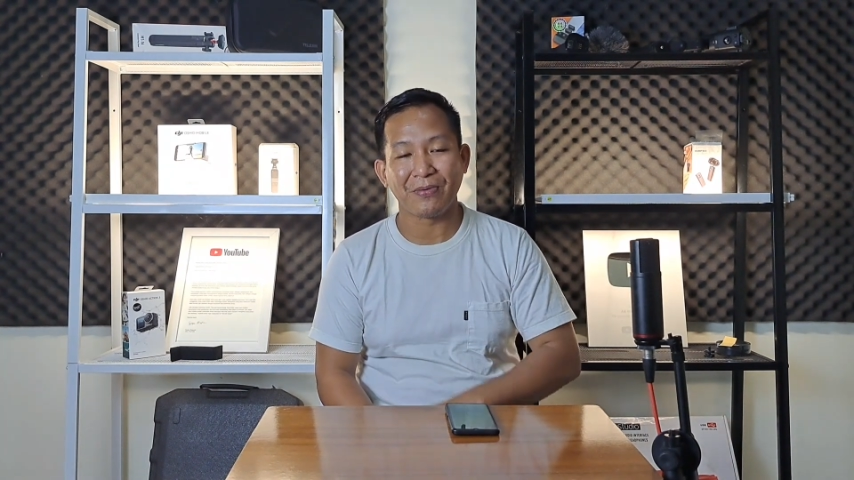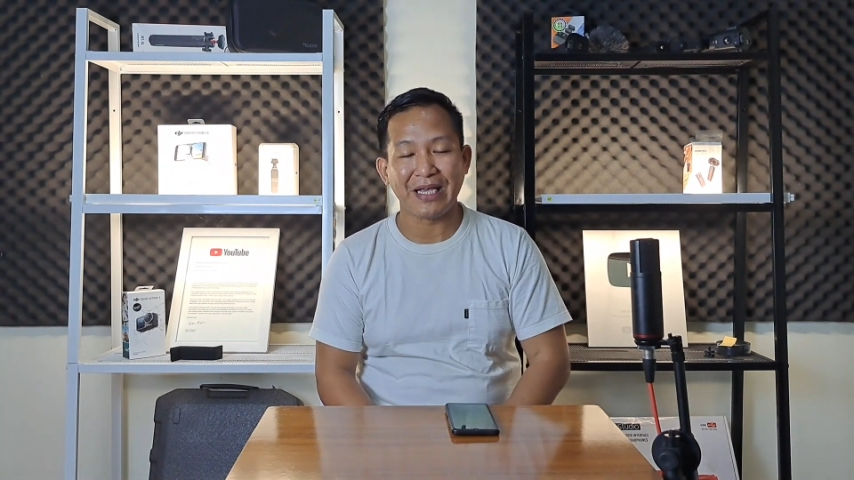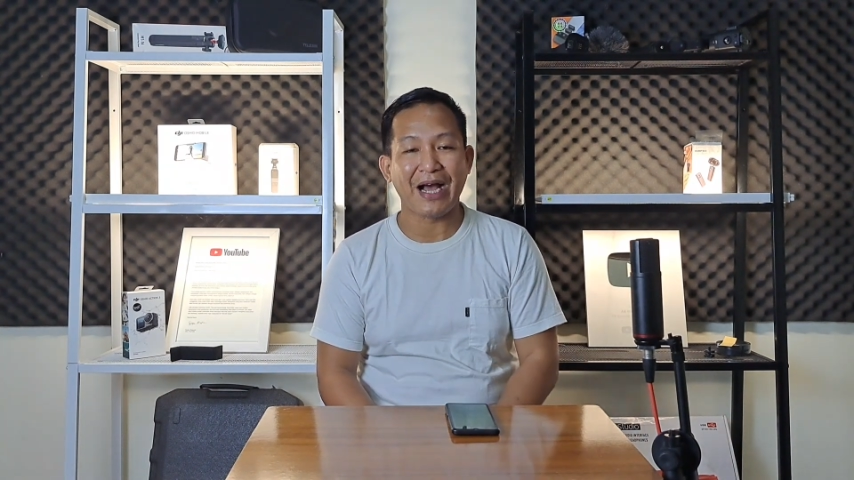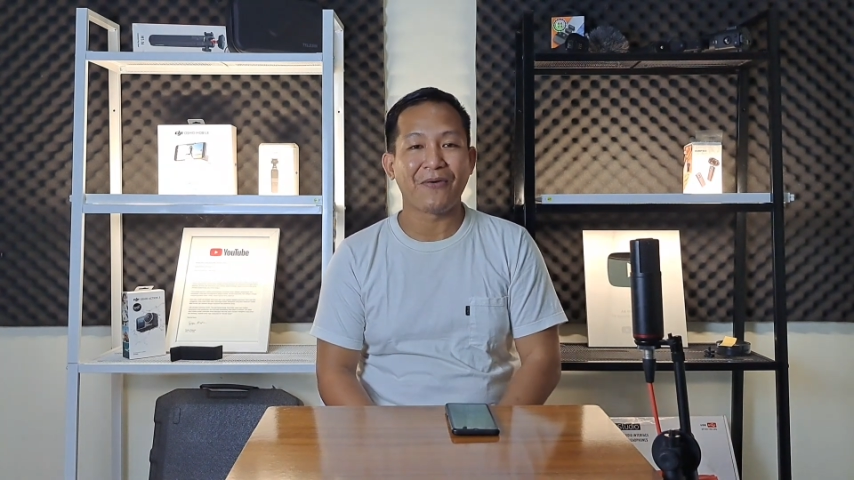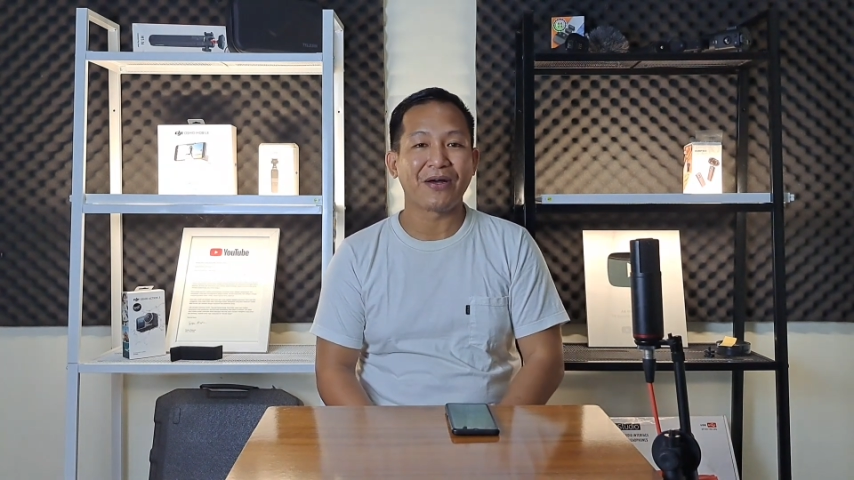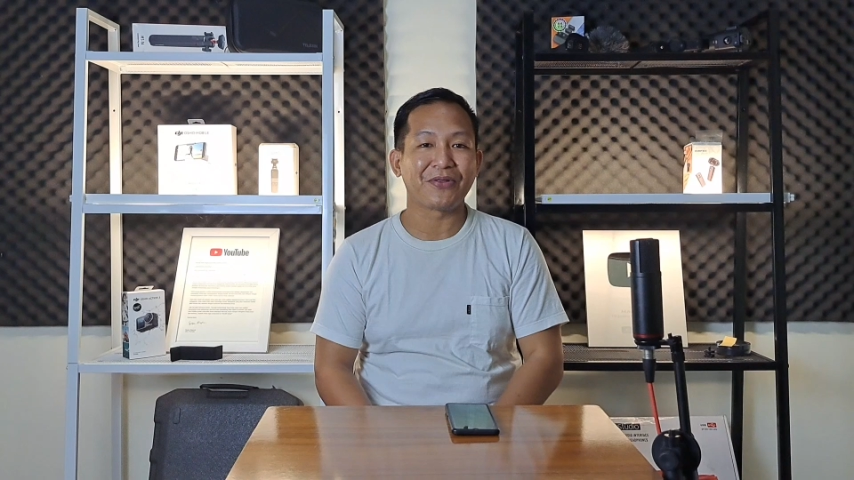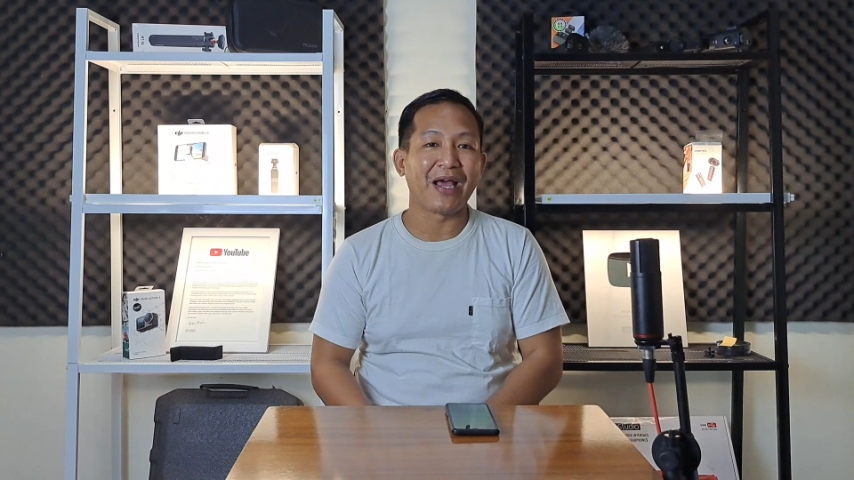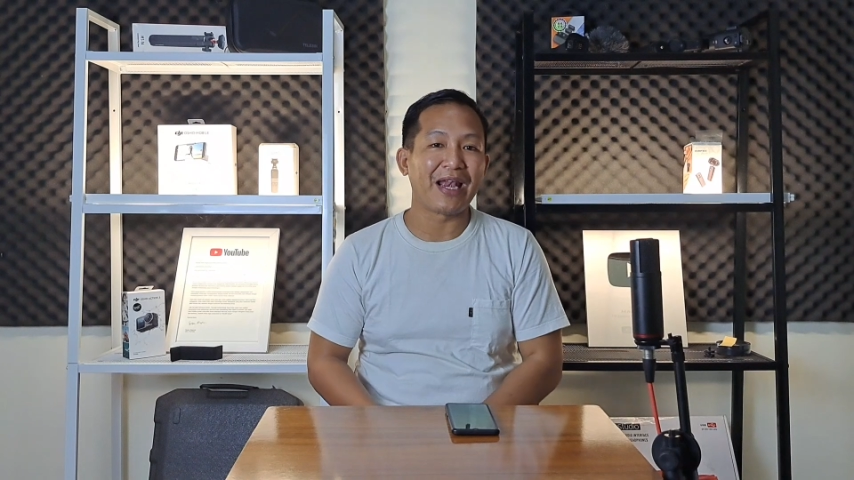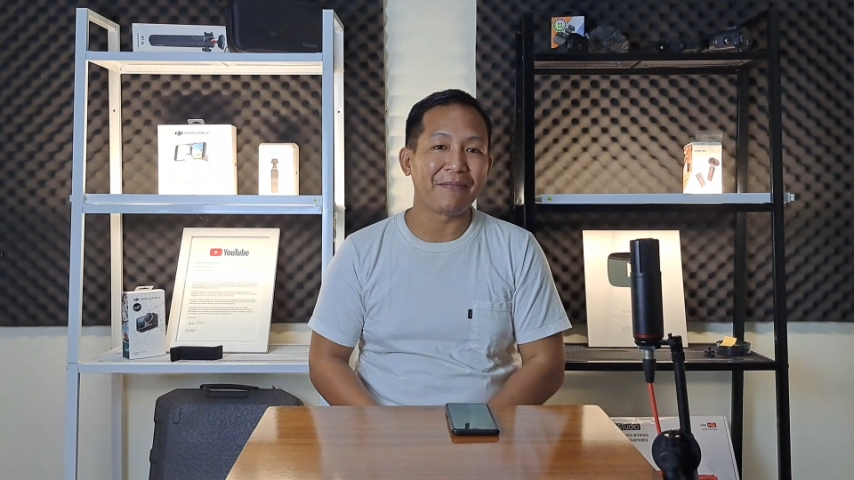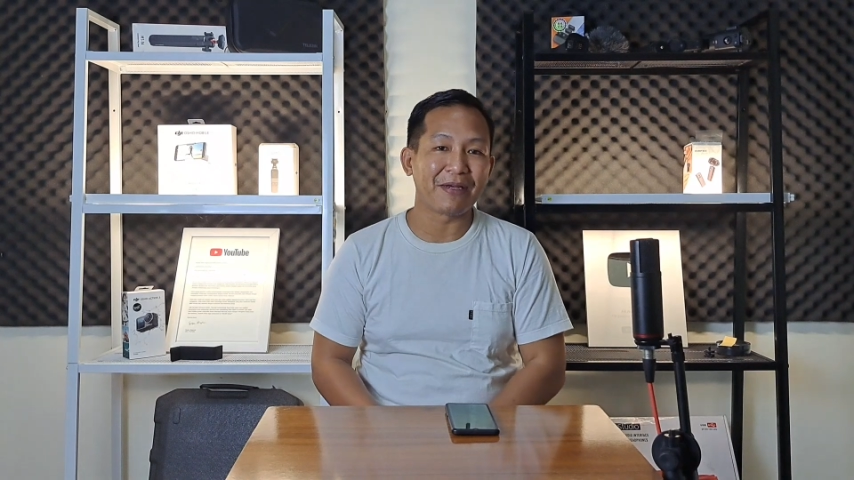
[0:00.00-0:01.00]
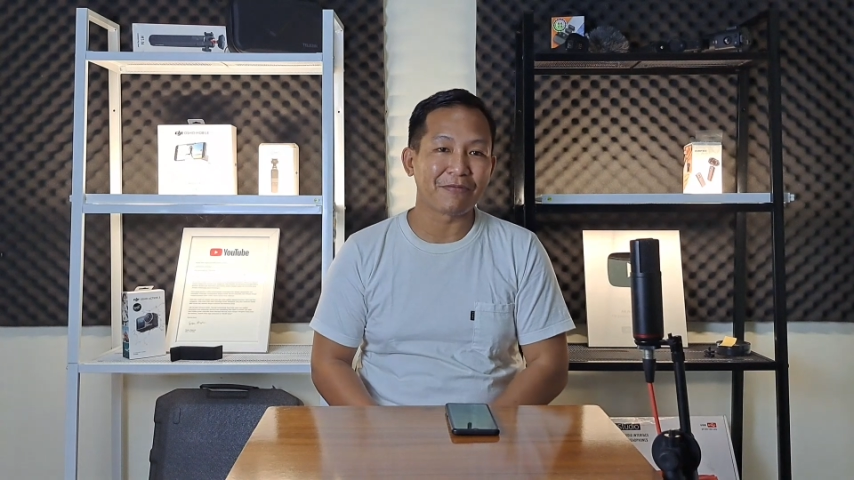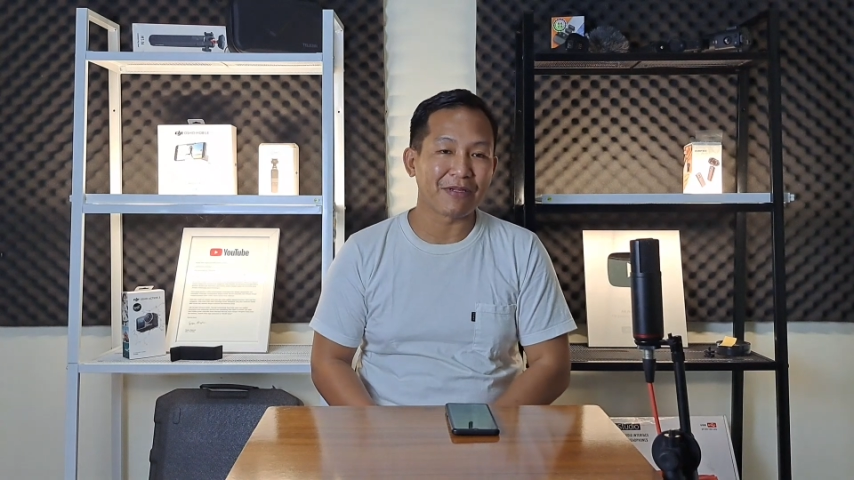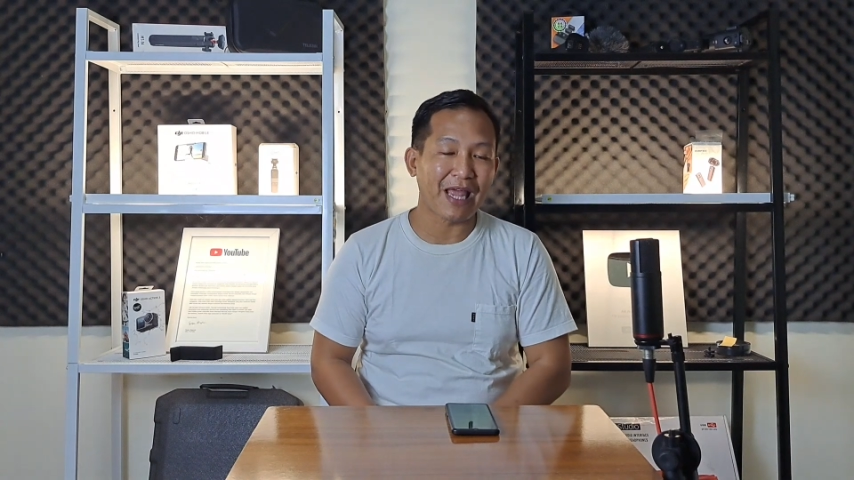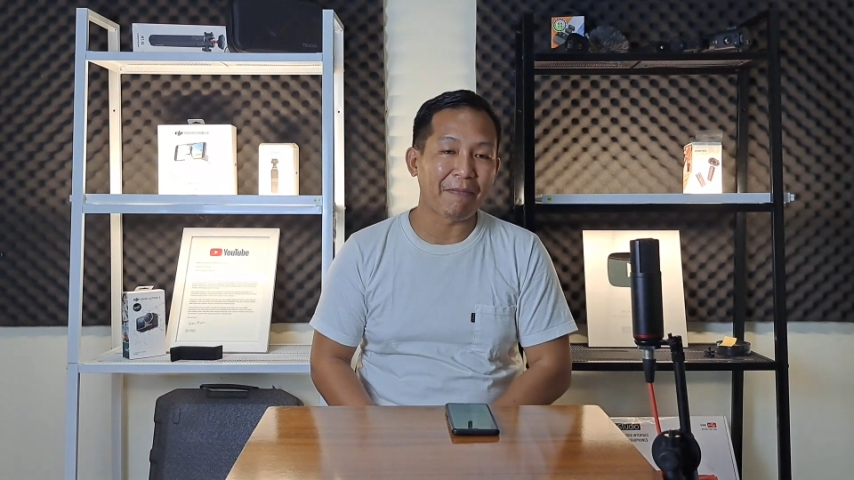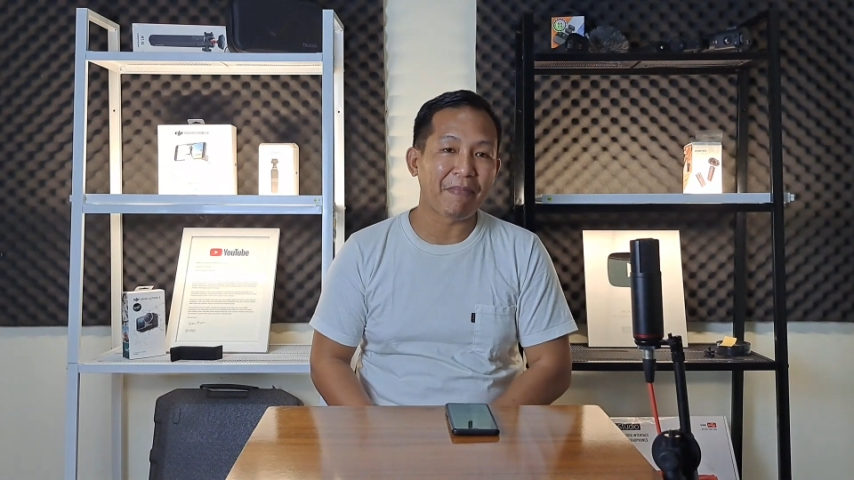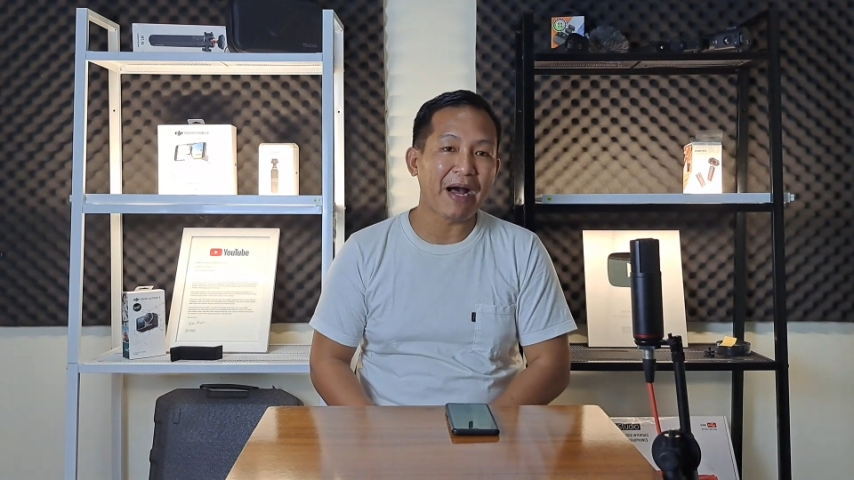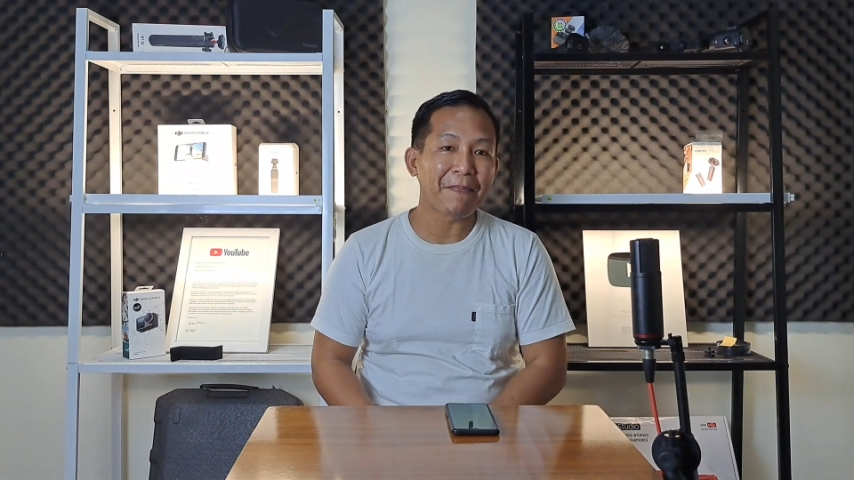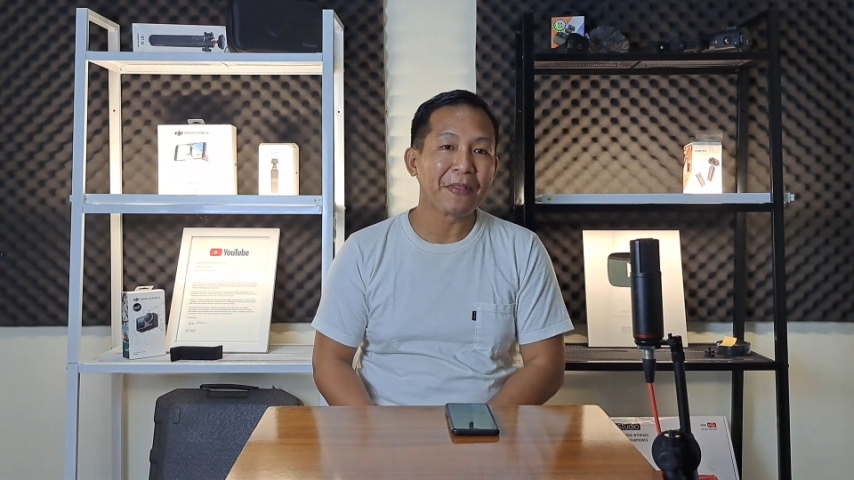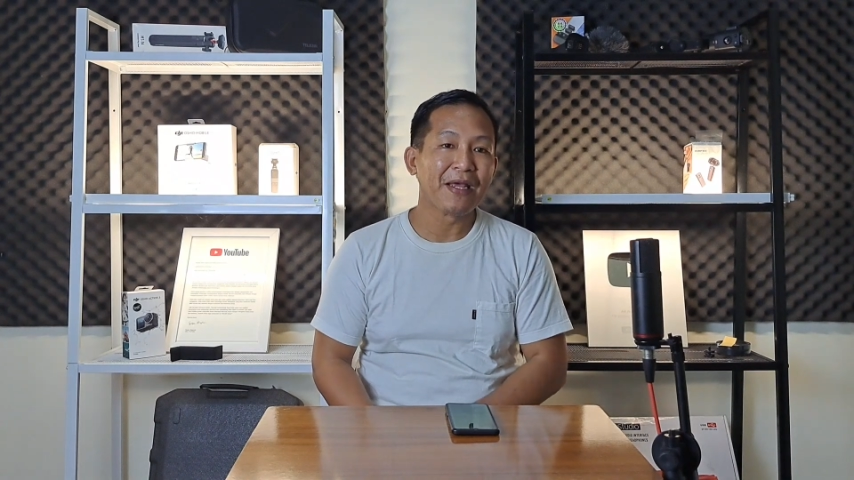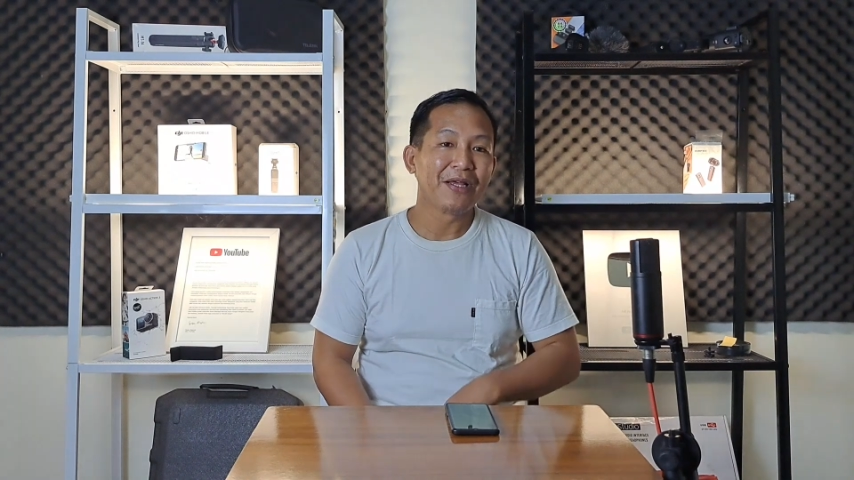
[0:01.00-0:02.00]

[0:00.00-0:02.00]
jangka waktu yang lama seperti apa?